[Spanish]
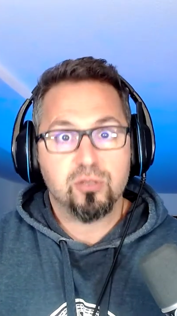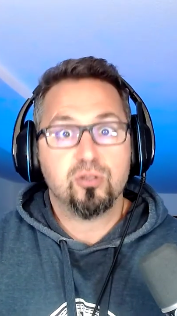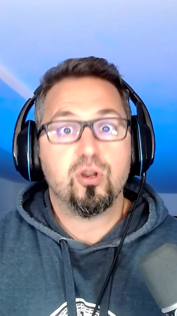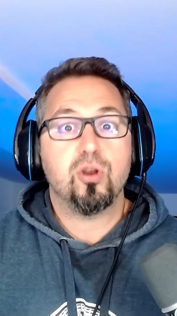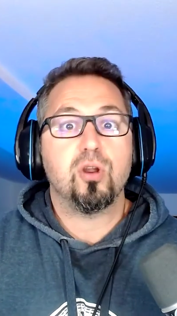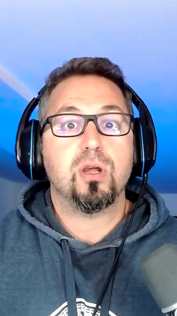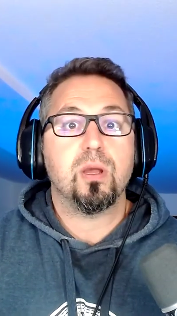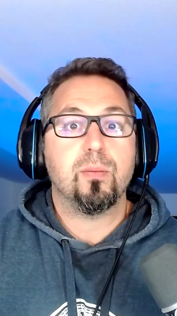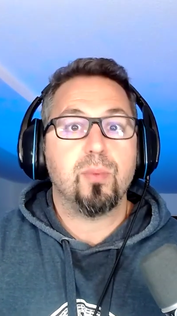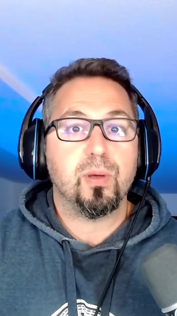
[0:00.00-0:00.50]
Eso es
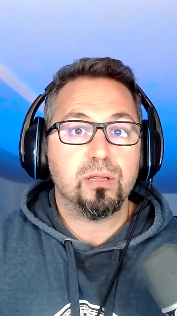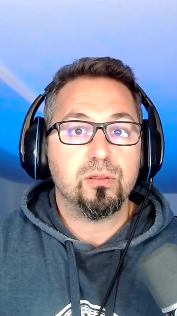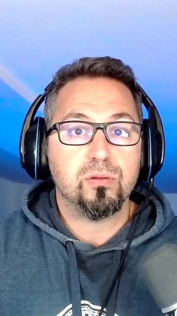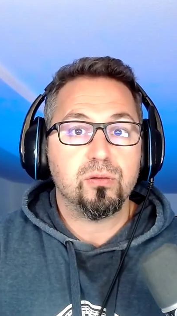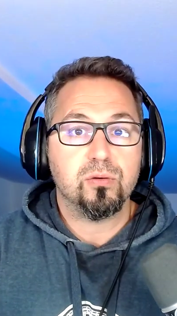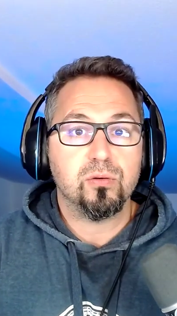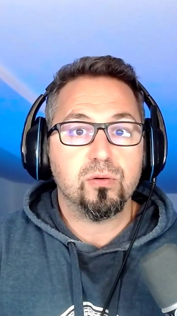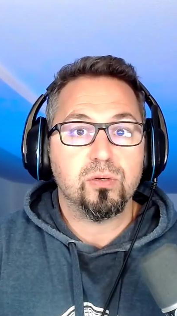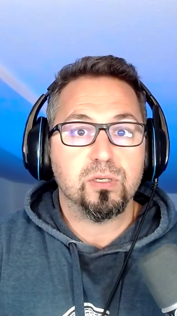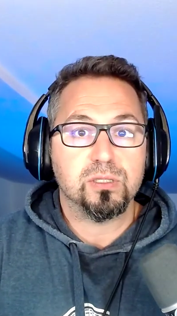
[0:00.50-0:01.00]
lo que podría
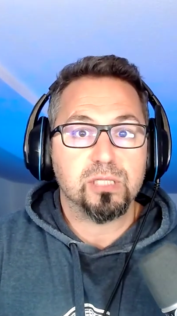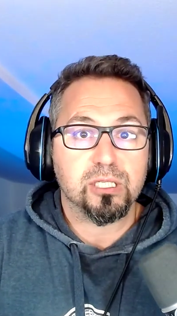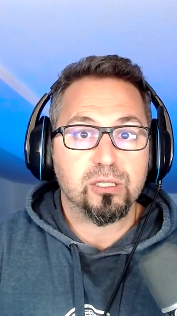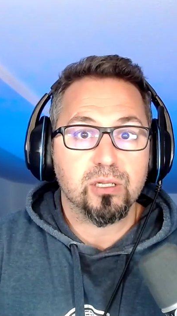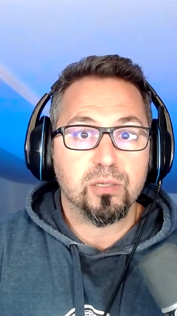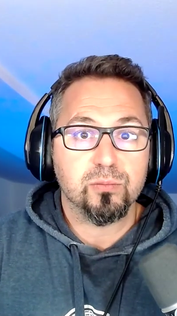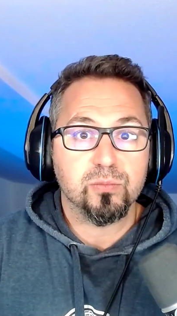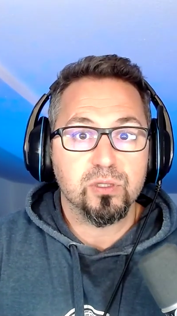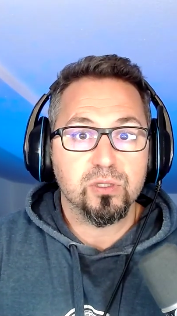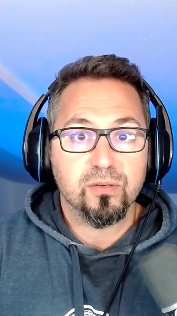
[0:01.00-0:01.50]
decir un contrato en
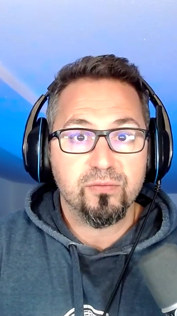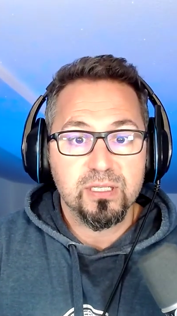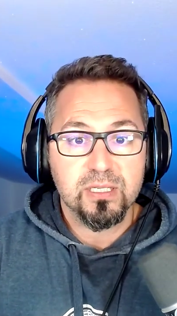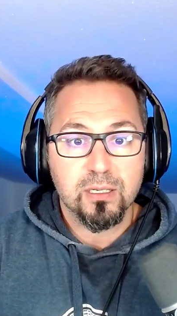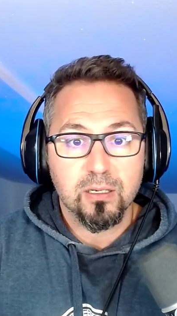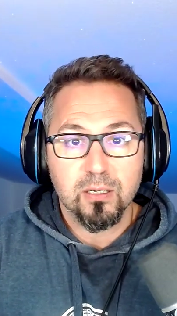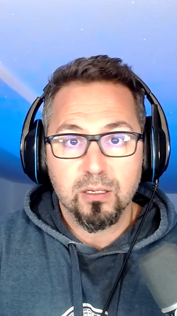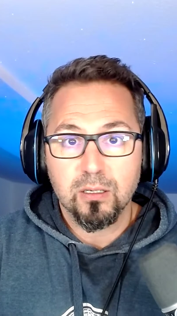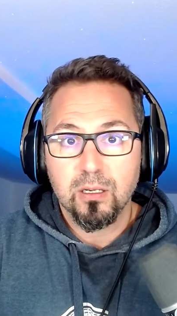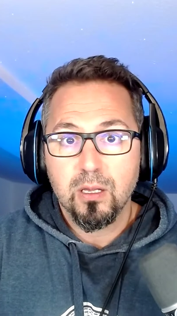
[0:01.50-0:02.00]
el mundo
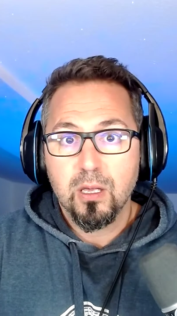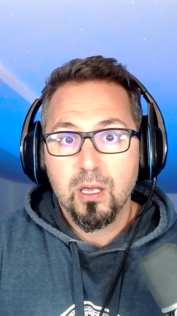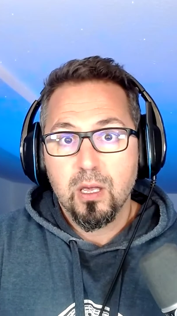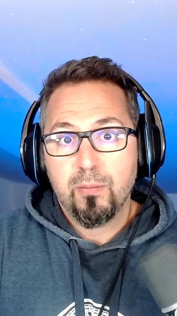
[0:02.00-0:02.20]
físico,